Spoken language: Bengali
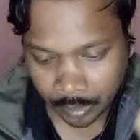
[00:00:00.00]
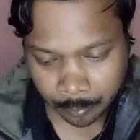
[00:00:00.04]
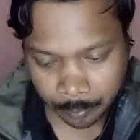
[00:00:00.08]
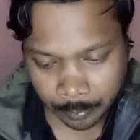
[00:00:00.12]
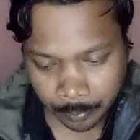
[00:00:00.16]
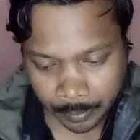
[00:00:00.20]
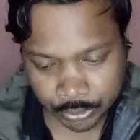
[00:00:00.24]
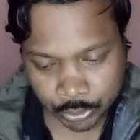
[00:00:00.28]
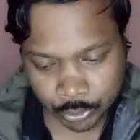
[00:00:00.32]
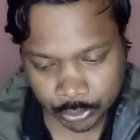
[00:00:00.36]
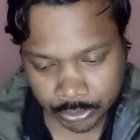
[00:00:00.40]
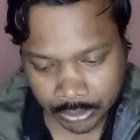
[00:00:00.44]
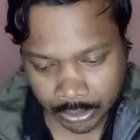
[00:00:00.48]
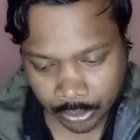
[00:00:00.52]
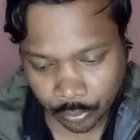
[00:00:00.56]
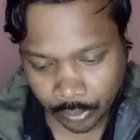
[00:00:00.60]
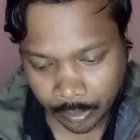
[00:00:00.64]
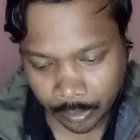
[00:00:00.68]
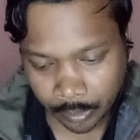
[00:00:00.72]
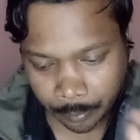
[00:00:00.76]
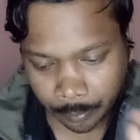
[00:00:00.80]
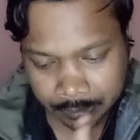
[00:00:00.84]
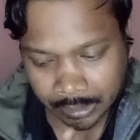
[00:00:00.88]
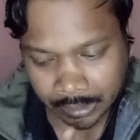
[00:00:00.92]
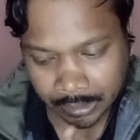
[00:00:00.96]
পাচক ঠাকুর
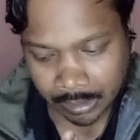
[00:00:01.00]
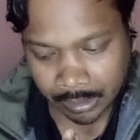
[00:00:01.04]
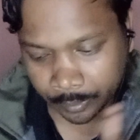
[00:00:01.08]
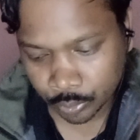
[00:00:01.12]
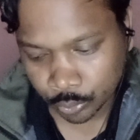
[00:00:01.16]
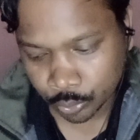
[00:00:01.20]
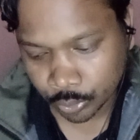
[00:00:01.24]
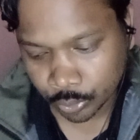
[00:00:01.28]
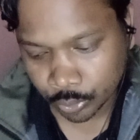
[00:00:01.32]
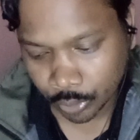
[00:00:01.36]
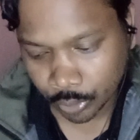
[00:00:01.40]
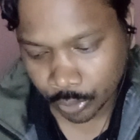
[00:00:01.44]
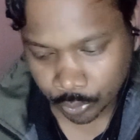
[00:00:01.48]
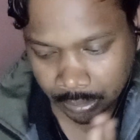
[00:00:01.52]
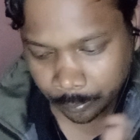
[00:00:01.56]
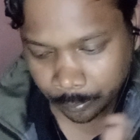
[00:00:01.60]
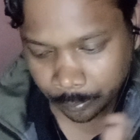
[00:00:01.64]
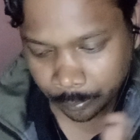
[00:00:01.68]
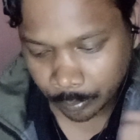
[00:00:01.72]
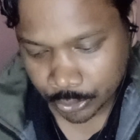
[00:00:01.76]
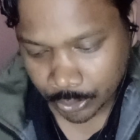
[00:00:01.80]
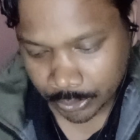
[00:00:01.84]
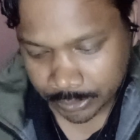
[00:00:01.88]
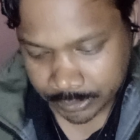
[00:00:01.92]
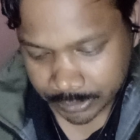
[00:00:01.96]
এবং দায়মা দুজনে কথা
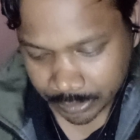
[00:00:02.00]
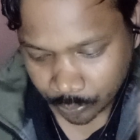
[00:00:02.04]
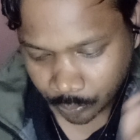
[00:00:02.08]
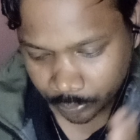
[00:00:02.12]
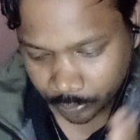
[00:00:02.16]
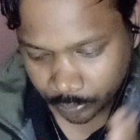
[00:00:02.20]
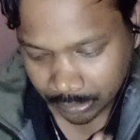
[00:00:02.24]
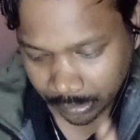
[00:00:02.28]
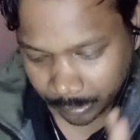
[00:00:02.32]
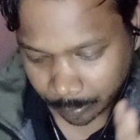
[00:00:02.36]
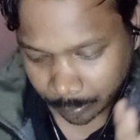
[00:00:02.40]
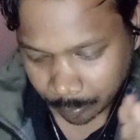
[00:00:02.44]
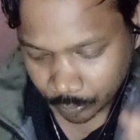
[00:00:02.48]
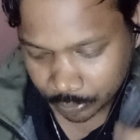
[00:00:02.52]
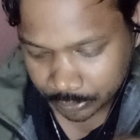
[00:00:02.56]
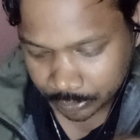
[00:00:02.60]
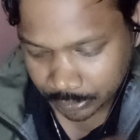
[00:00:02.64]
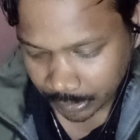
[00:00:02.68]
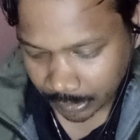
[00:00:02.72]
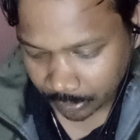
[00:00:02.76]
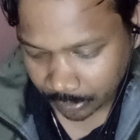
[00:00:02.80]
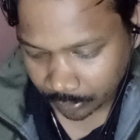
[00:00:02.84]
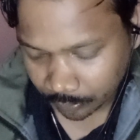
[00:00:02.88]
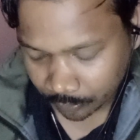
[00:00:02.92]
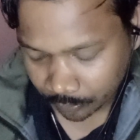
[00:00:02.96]
বলছিল সেই কথাটা বলতে
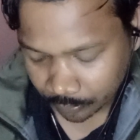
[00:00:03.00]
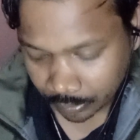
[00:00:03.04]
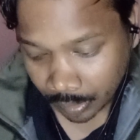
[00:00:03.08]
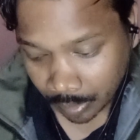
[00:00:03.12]
লাগলো